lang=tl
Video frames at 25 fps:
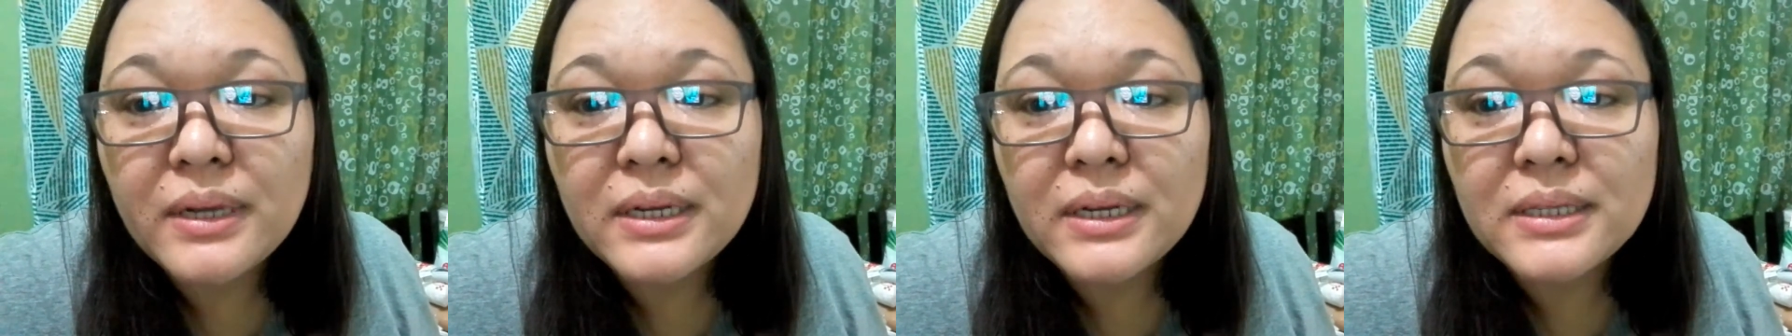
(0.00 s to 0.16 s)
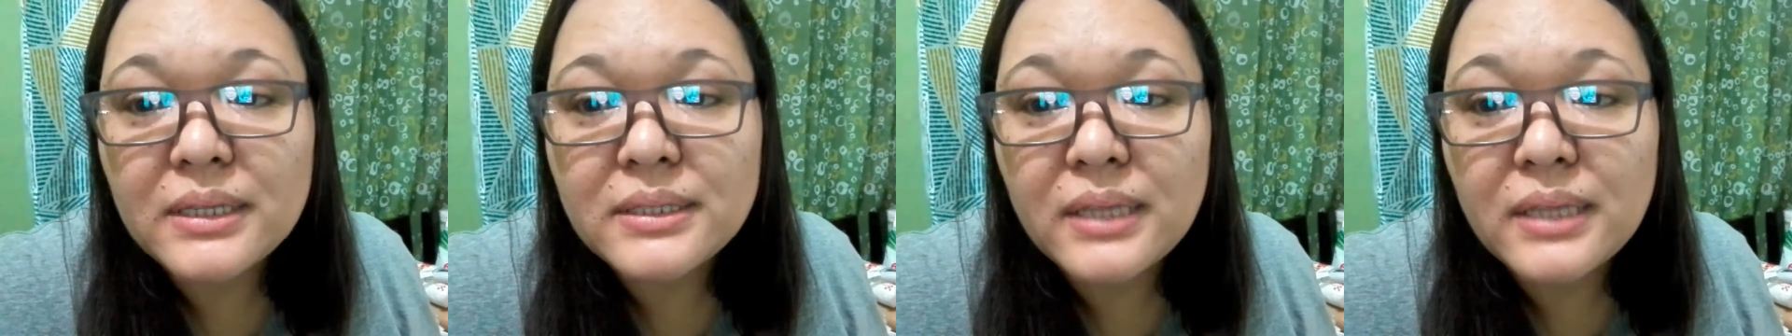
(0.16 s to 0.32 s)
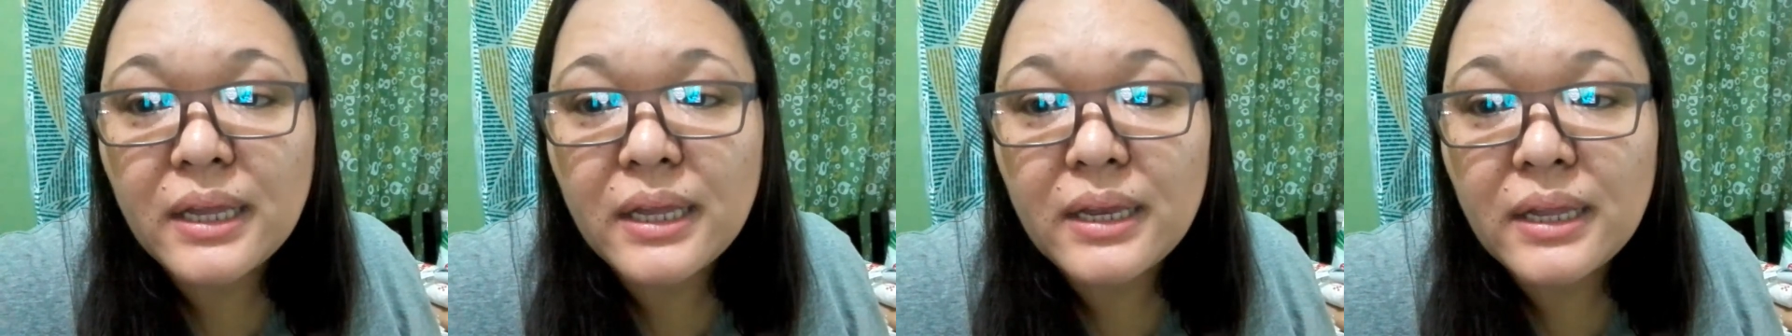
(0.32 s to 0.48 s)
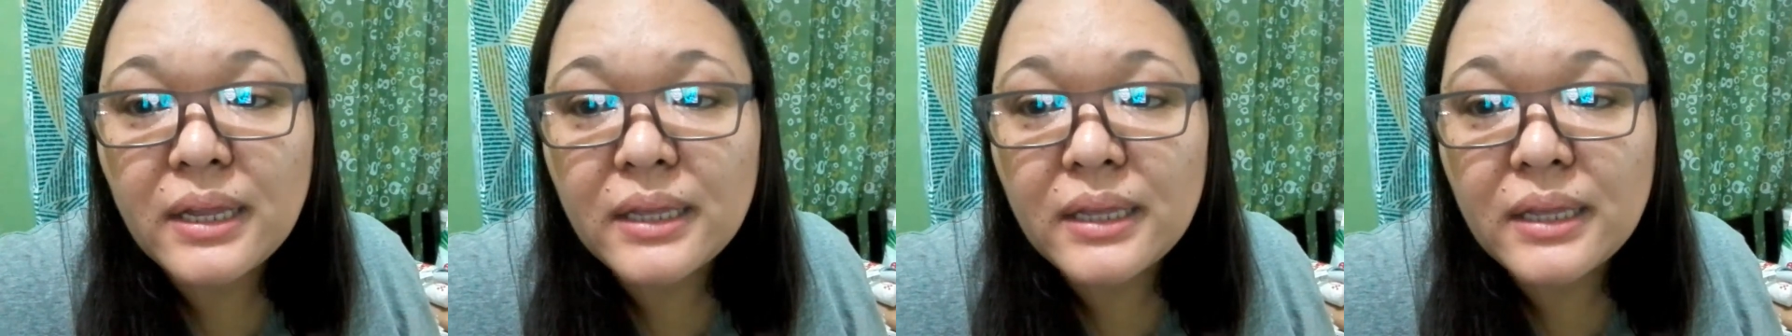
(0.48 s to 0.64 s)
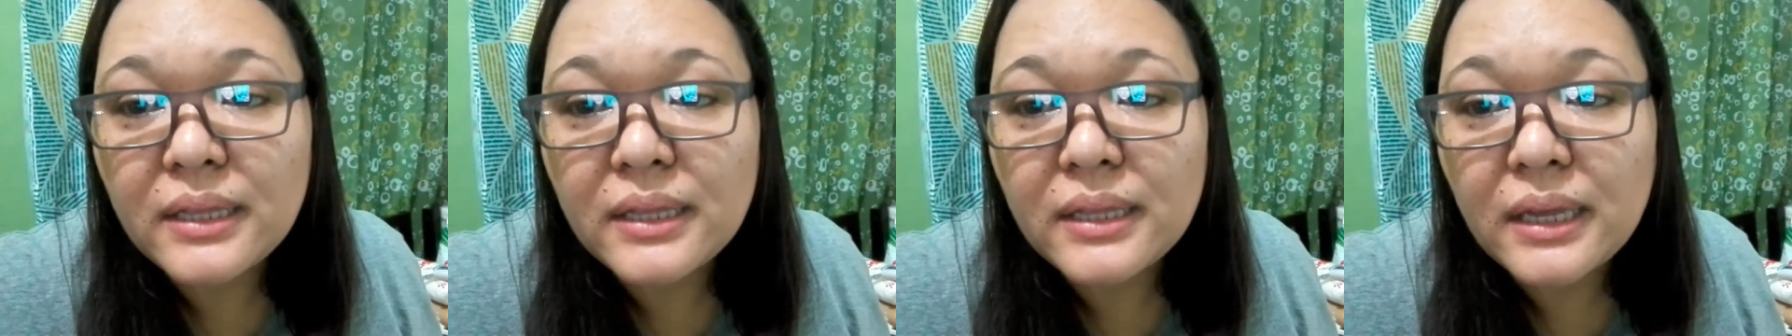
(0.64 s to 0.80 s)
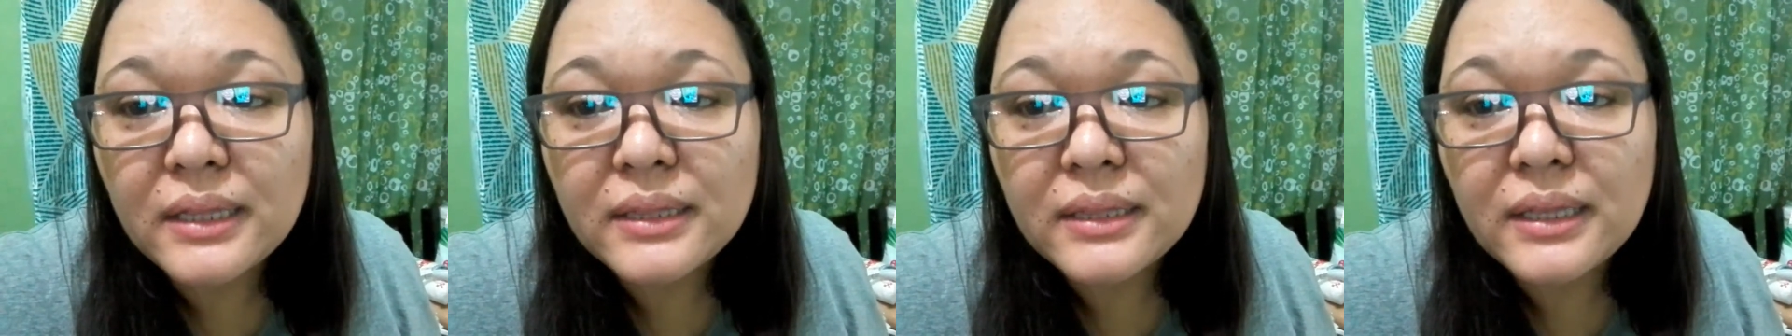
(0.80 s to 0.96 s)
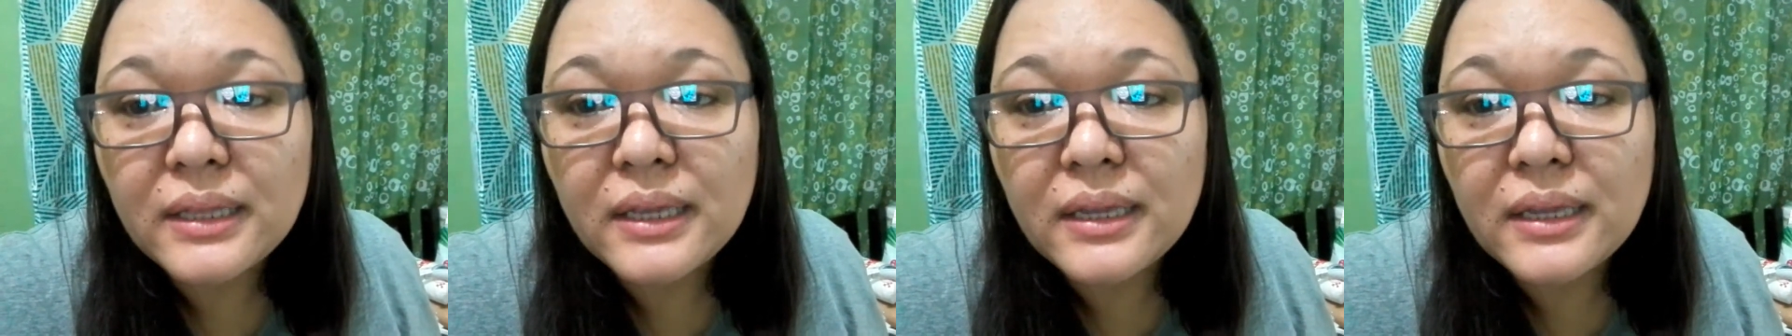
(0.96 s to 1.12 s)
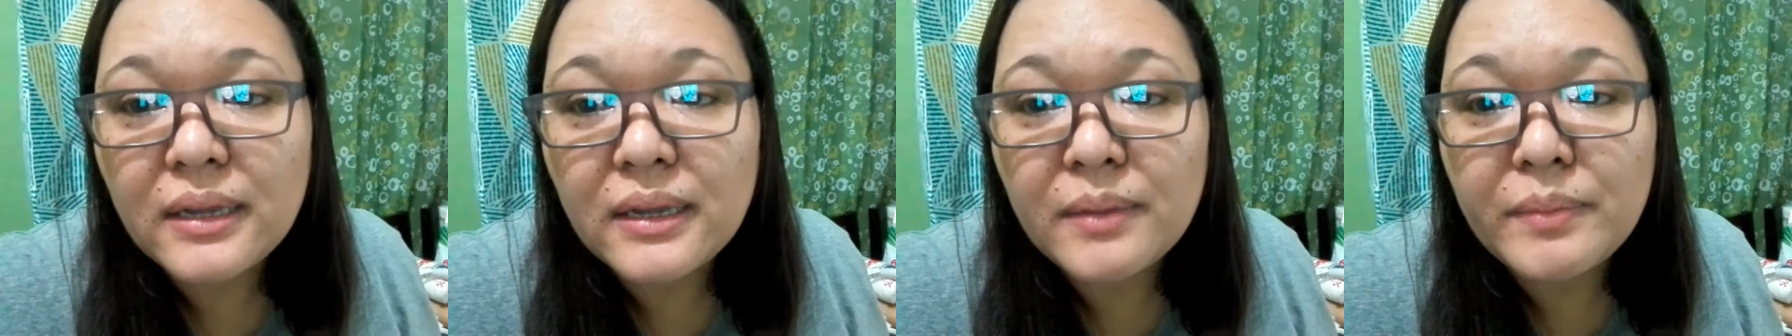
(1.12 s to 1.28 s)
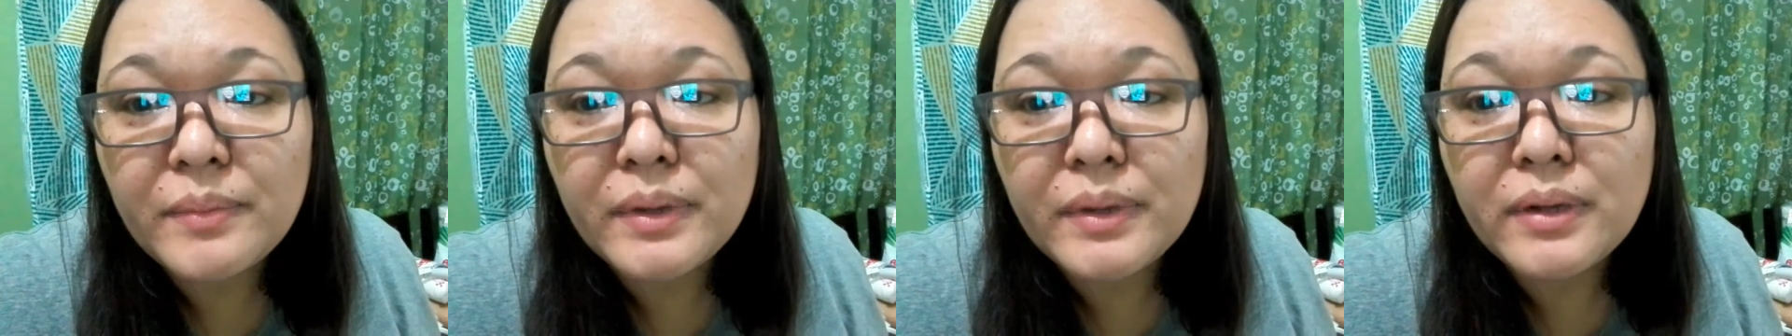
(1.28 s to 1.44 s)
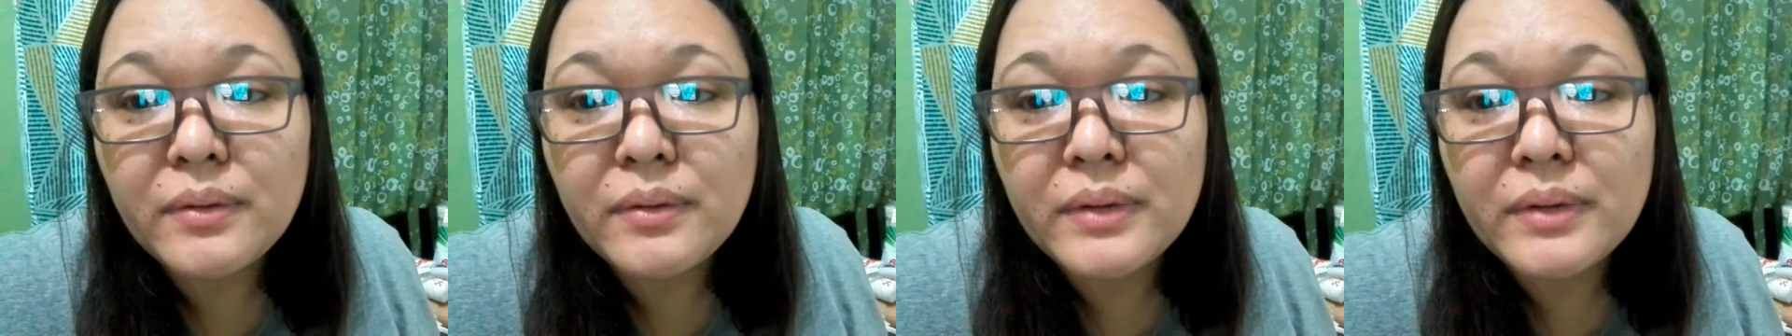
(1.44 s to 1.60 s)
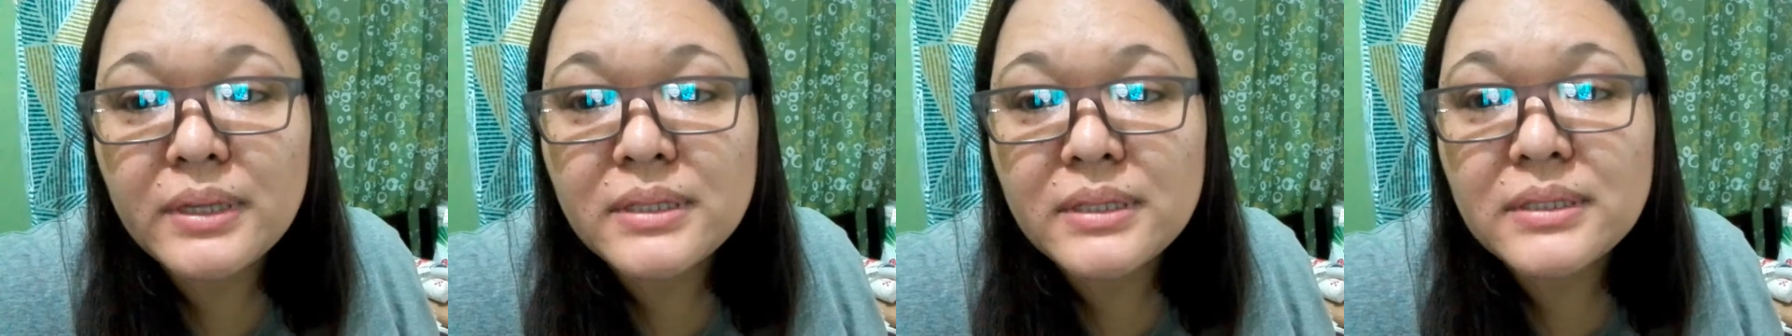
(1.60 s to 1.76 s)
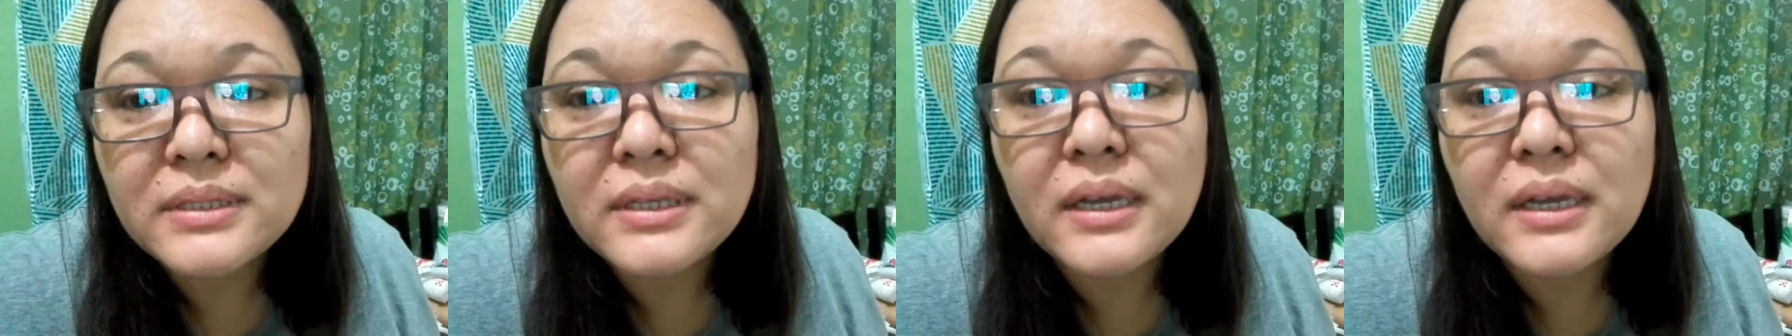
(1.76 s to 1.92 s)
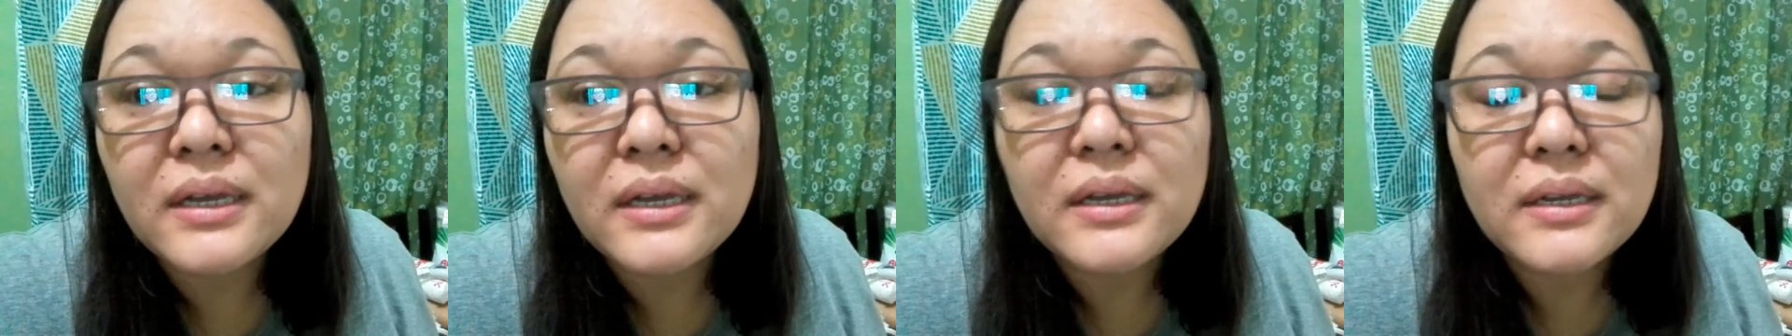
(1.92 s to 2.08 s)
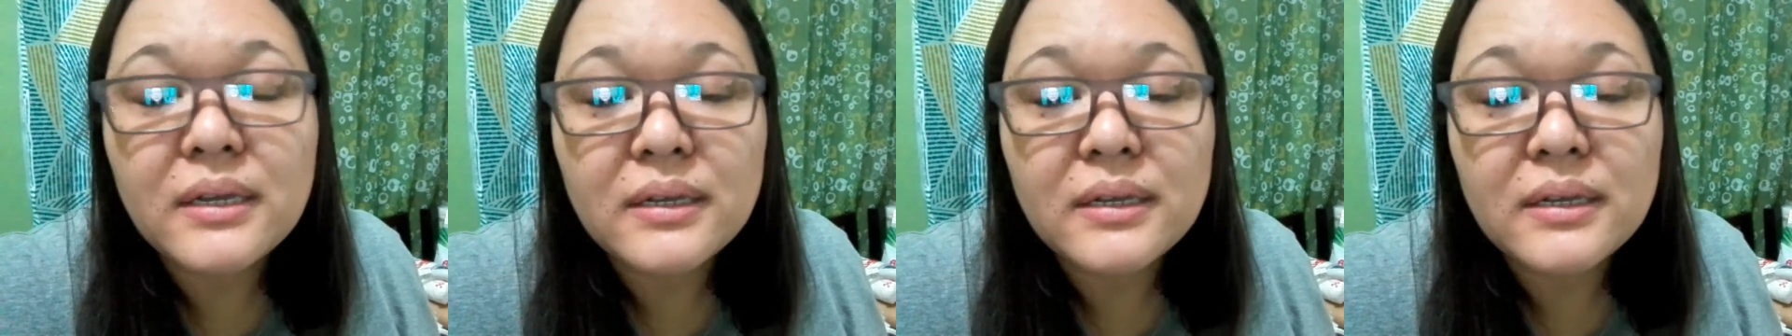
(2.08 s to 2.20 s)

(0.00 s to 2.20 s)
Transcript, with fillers: na sana igtatay nga magkuan sa